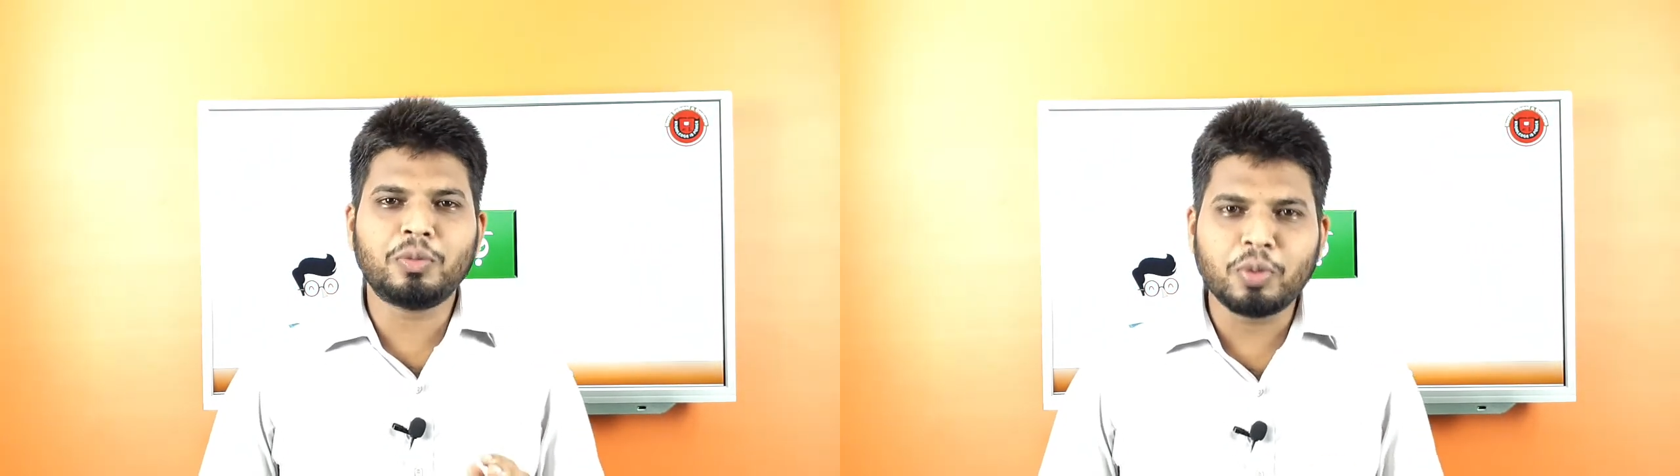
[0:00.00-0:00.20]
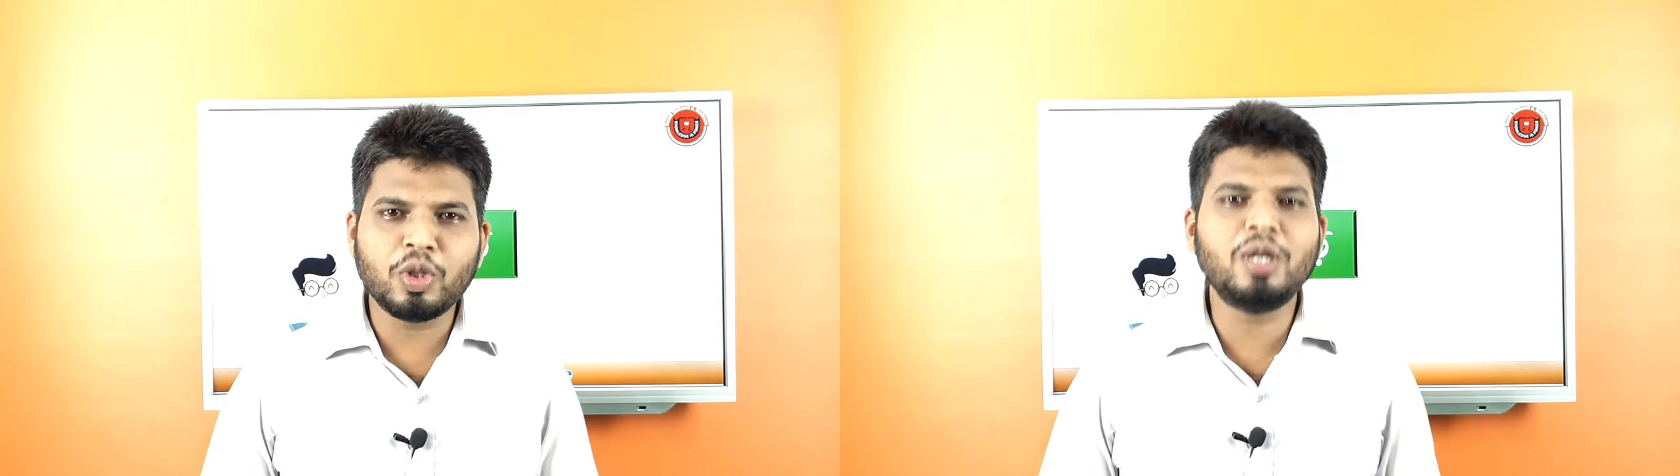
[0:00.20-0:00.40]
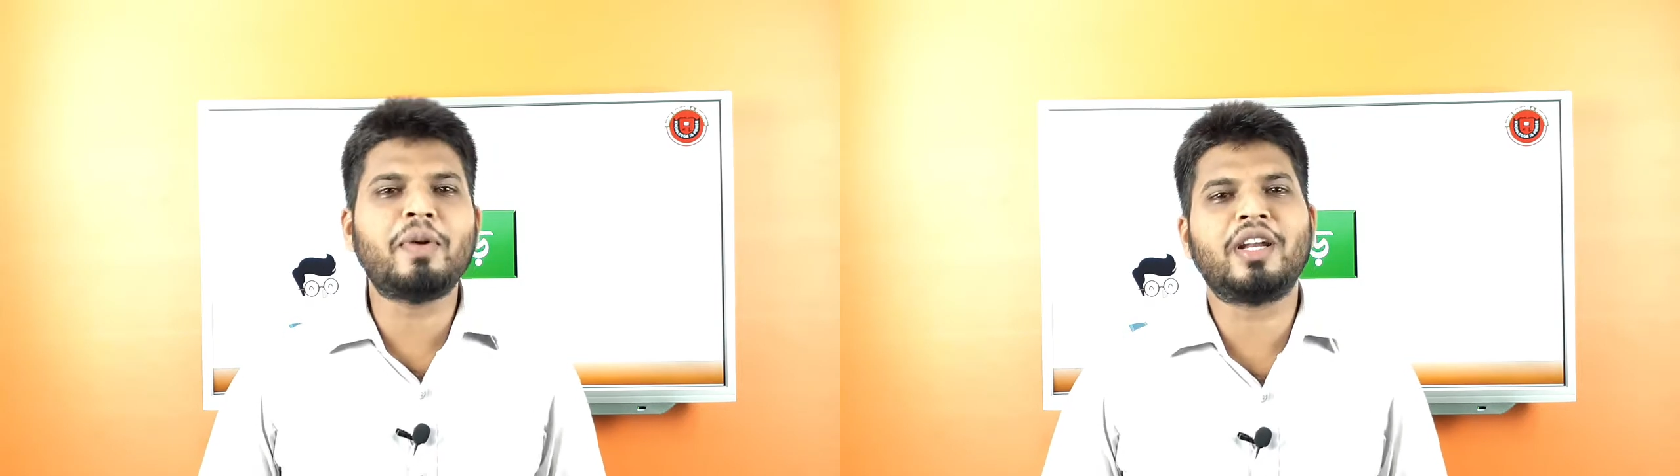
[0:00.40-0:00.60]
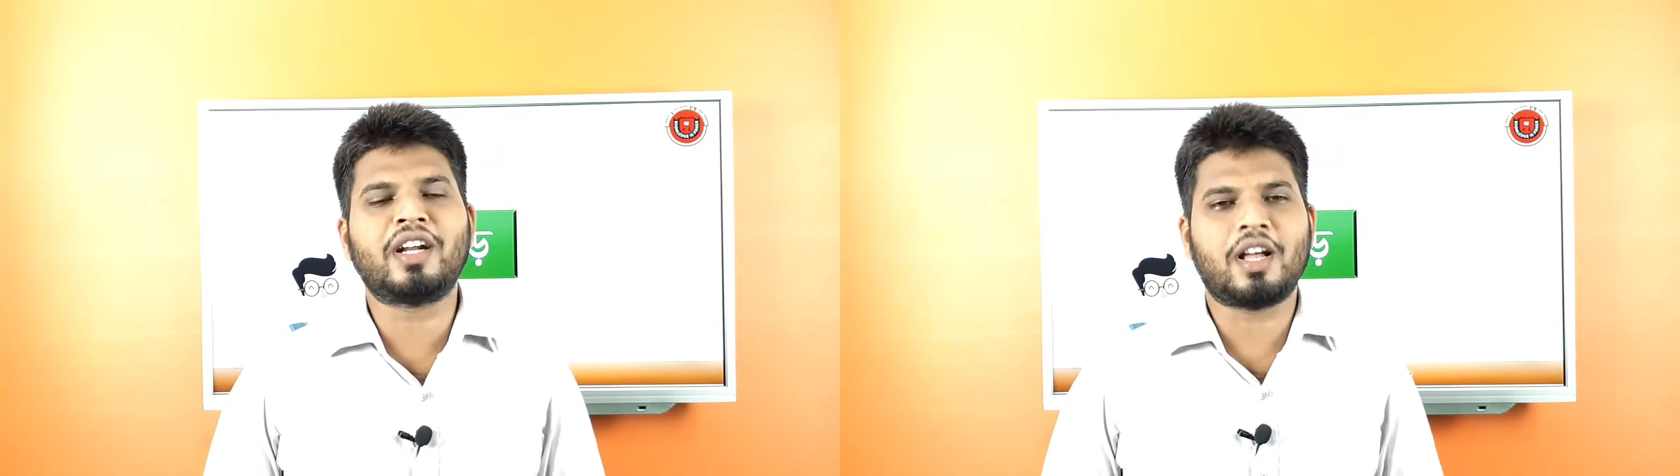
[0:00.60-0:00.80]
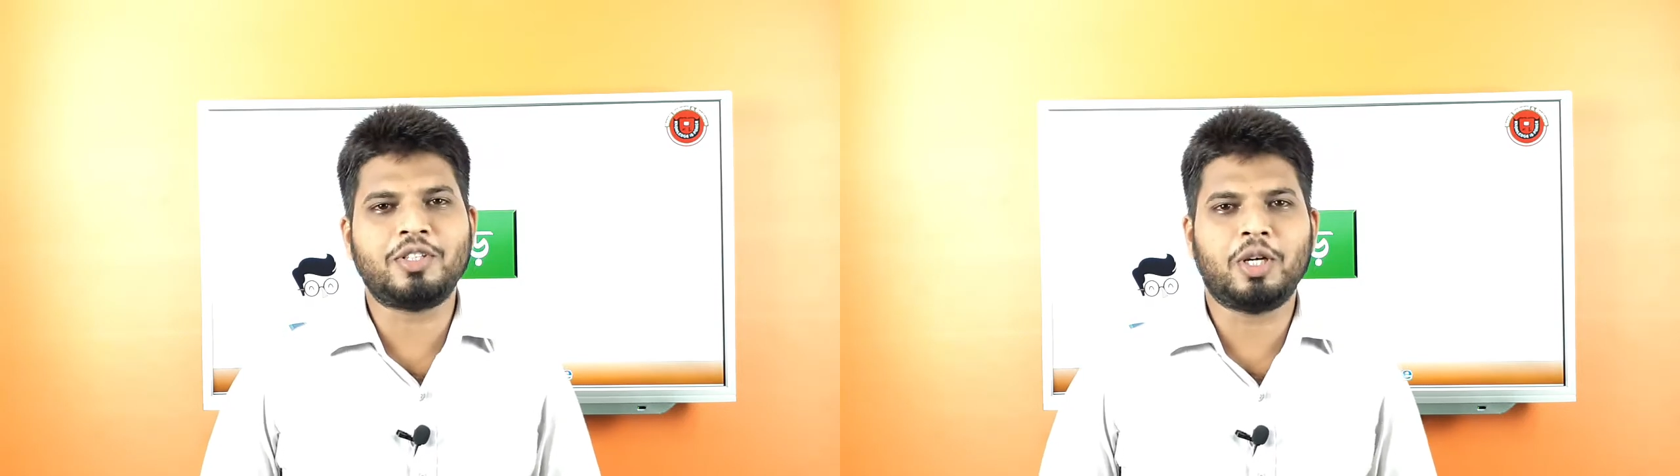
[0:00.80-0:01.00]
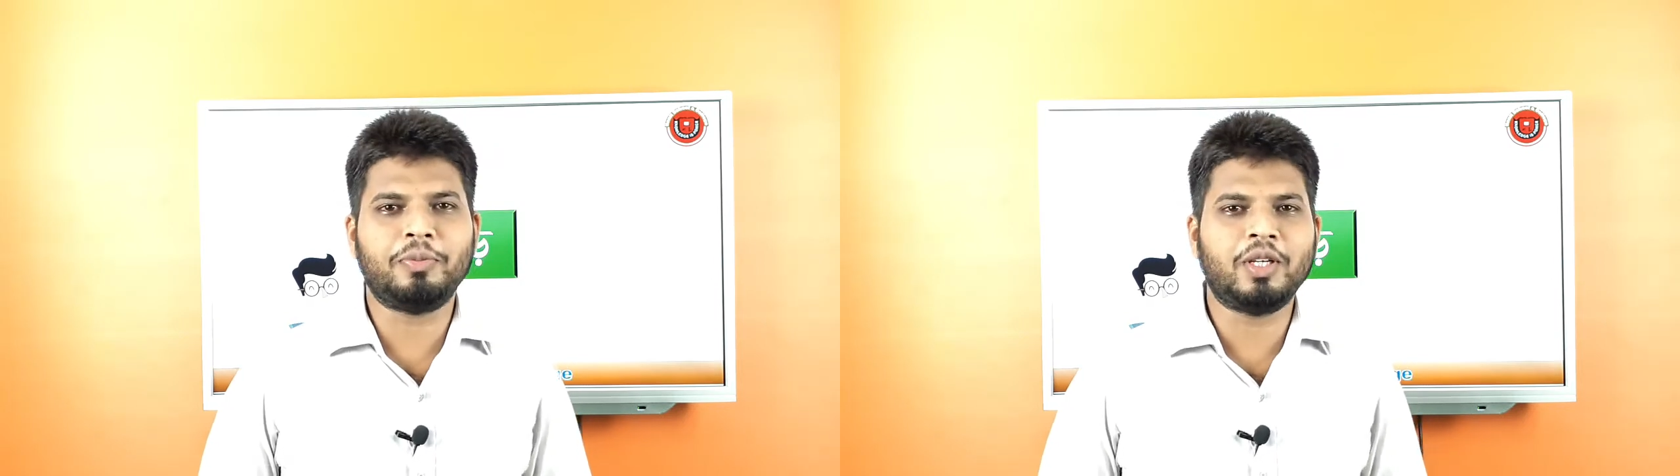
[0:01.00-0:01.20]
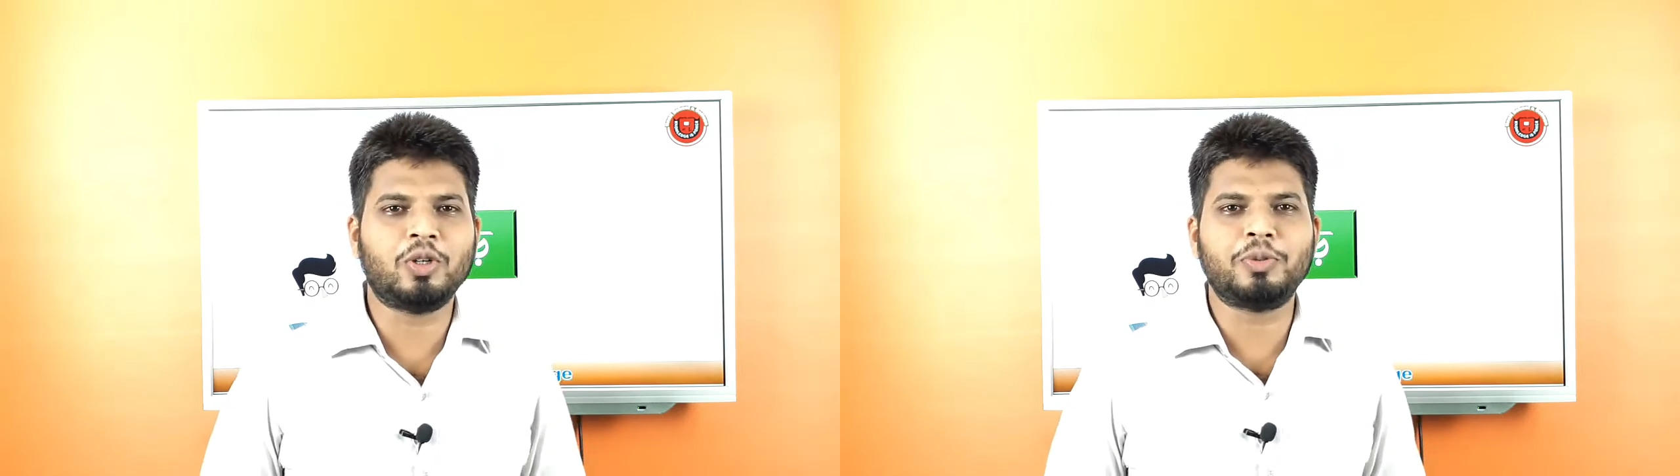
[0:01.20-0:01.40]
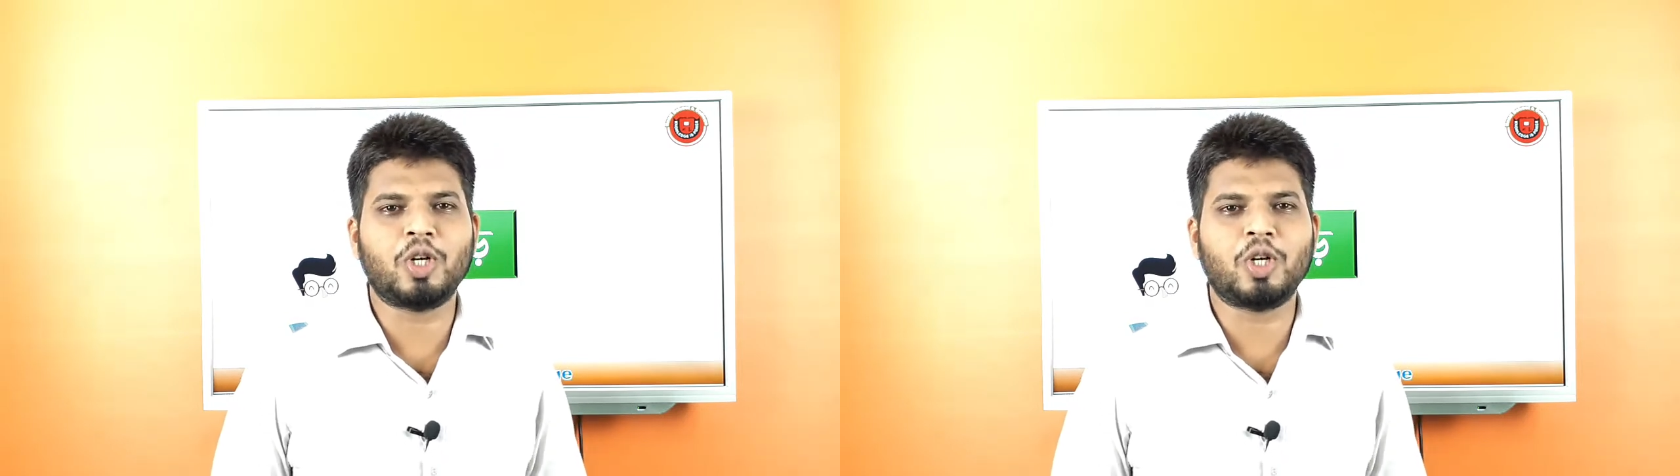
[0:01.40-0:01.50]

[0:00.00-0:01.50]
বুদ্ধিমানের কাজ হবে খুব